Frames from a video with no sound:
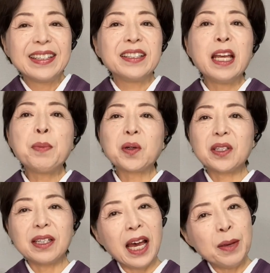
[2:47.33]
でも
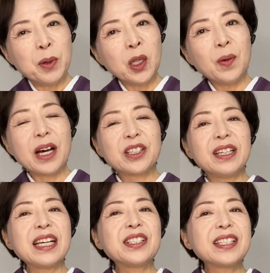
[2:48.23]
暗いものは
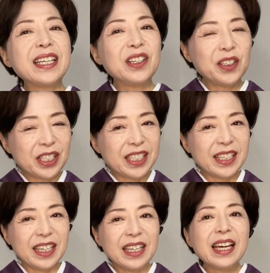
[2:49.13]
暗すぎる
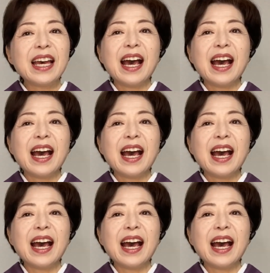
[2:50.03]
し、